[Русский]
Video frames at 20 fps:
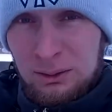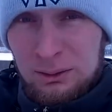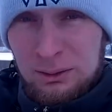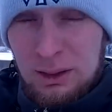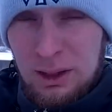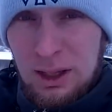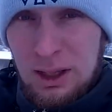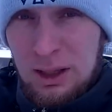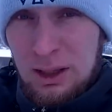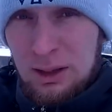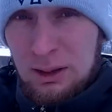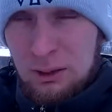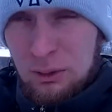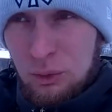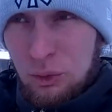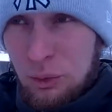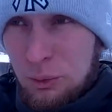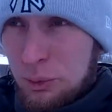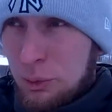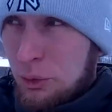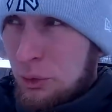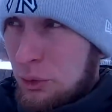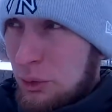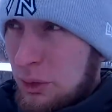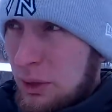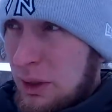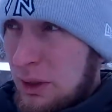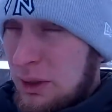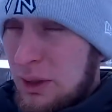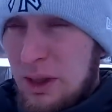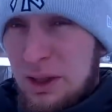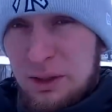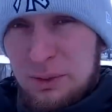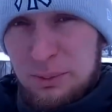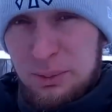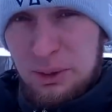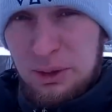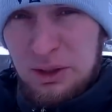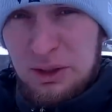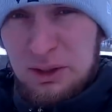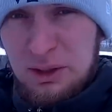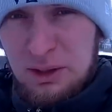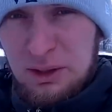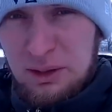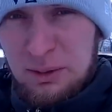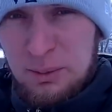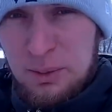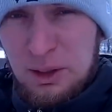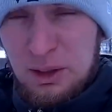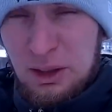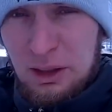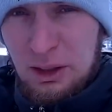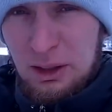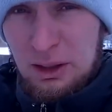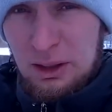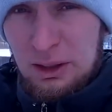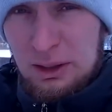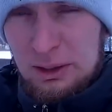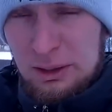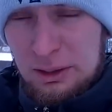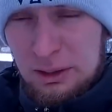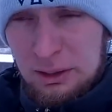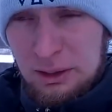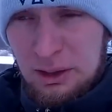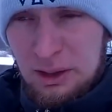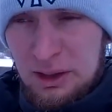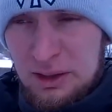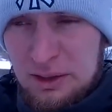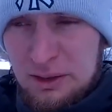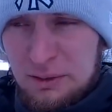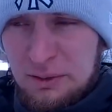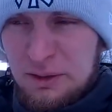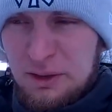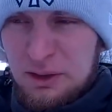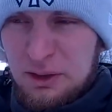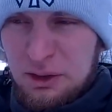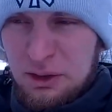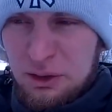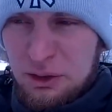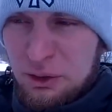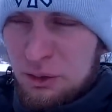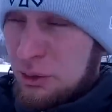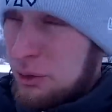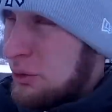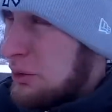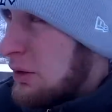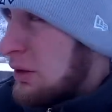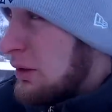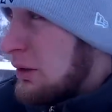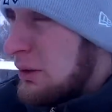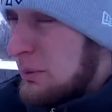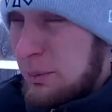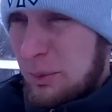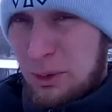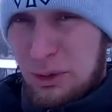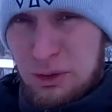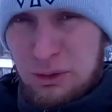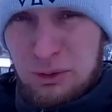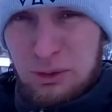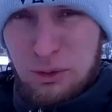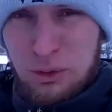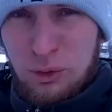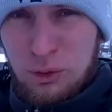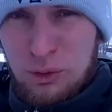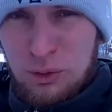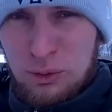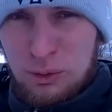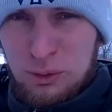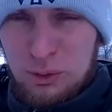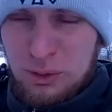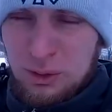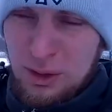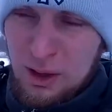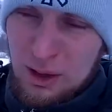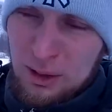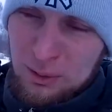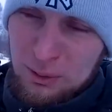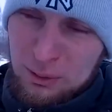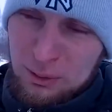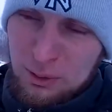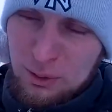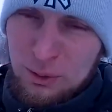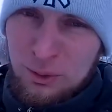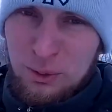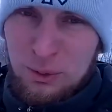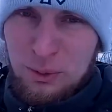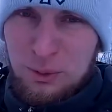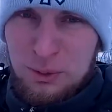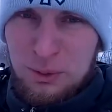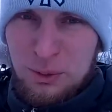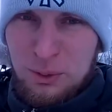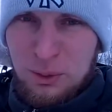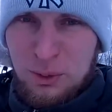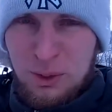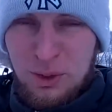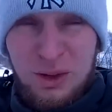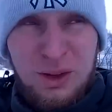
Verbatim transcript: на копию кейтэч в 5 сантиметрах от Crazy Fish. Еще, наверное, прошлогоднюю, старую такую всю